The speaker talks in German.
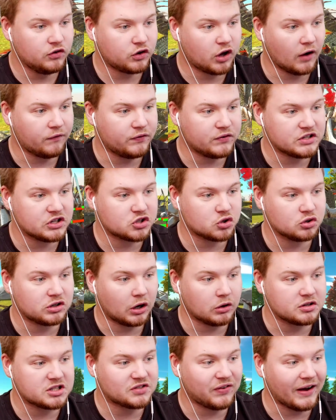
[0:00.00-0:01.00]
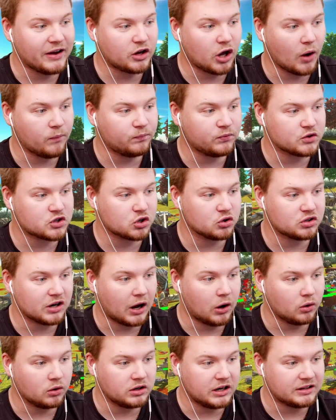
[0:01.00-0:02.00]
Wie viele Köpfe sind schon down? Zwei Köpfe schon
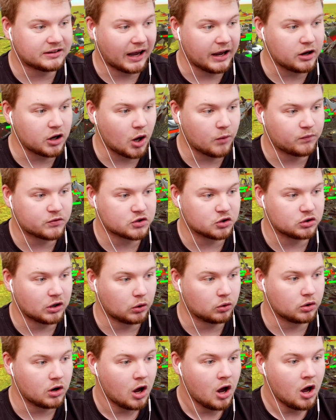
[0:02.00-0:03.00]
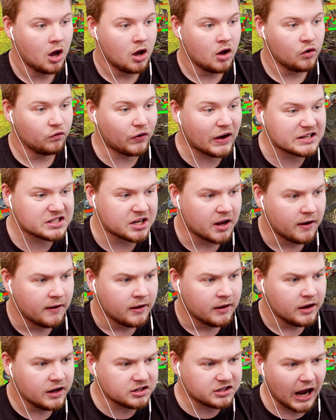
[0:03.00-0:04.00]
down, ne, drei Köpfe schon down. Was?
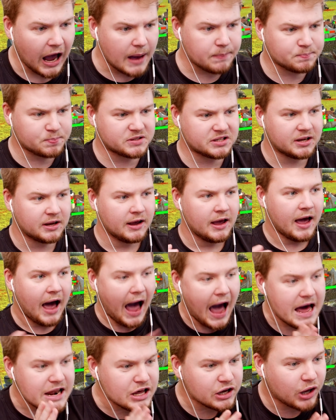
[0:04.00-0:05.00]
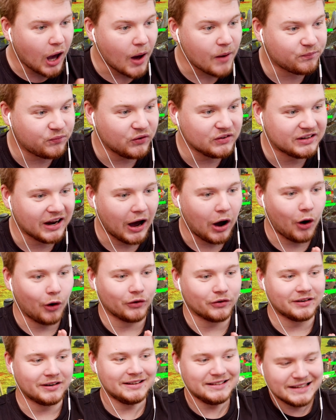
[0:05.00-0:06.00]
Ich hab's! alle Köpfe
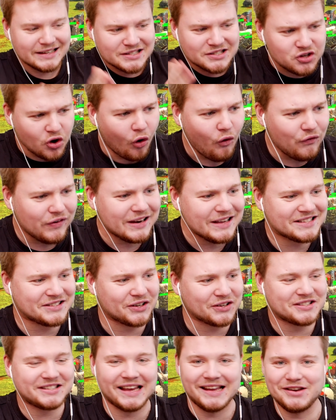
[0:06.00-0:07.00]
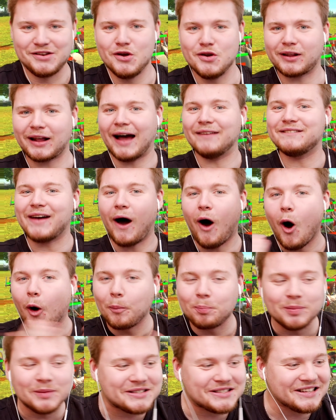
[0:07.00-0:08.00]
down. Ja, so will ich es doch sehen. Die Hydra haben wir auch
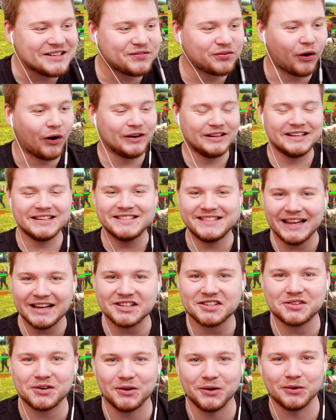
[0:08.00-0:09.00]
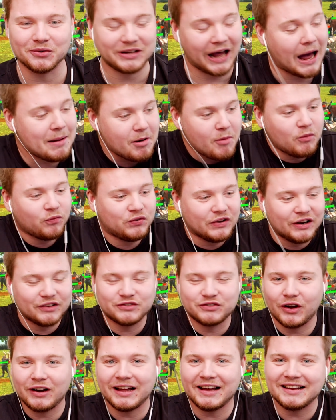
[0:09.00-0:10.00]
besiegt, Freunde. Sehr schön. Gerade mal mit
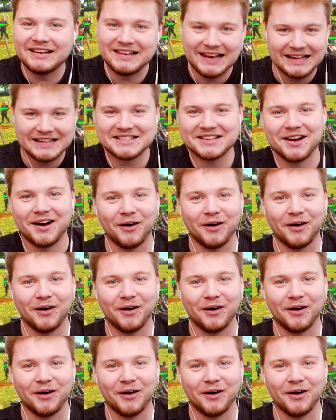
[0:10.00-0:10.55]
400 Dollar. Let's